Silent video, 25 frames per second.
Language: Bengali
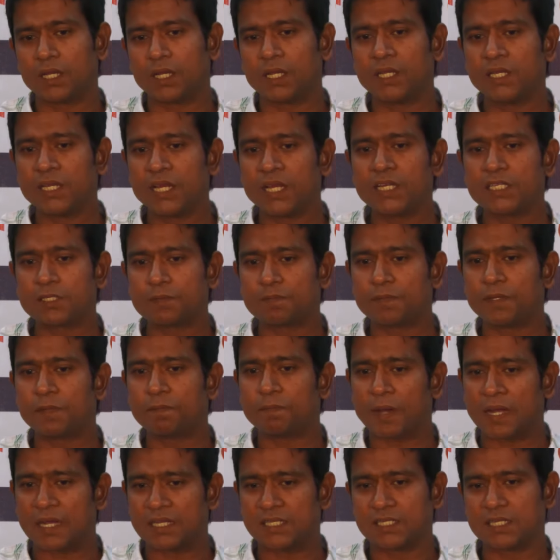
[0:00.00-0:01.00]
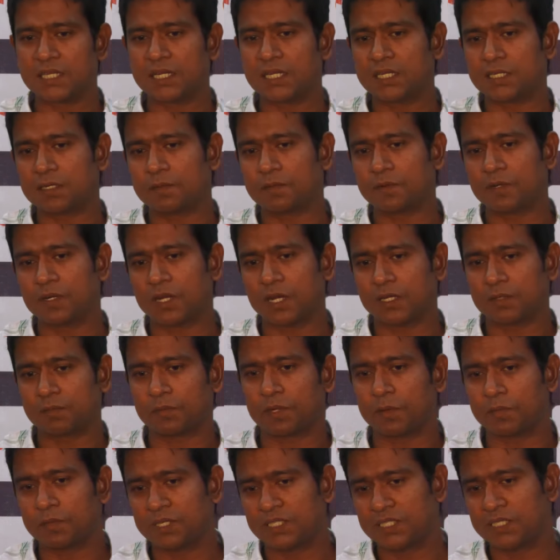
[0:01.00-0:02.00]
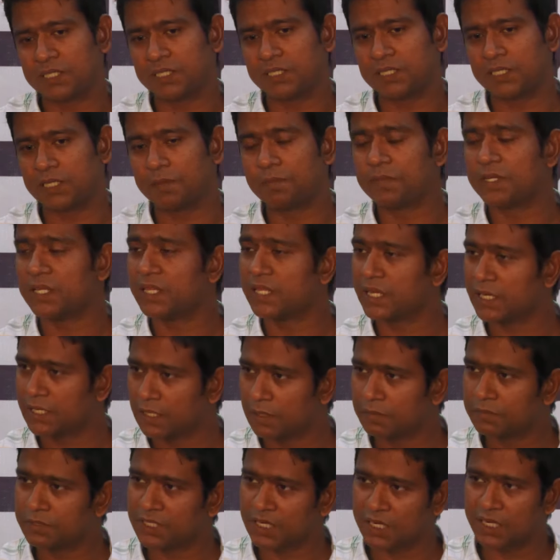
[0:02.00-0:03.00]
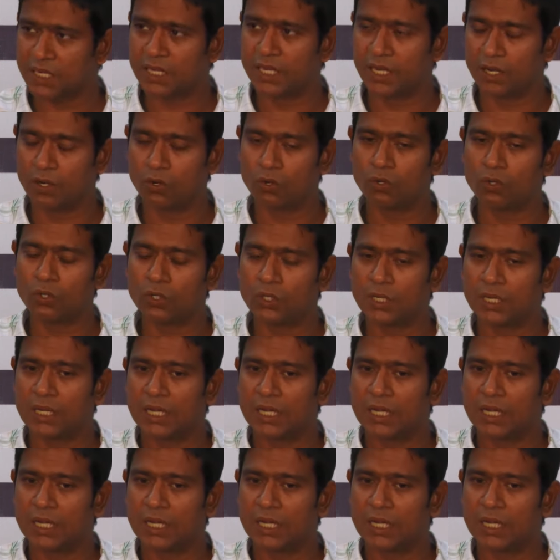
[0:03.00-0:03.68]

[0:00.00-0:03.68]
ইন্ডিয়ার স্পিন পাকিস্তানের সামনে আমরা যে টিমটা দেখলাম যারা খেললো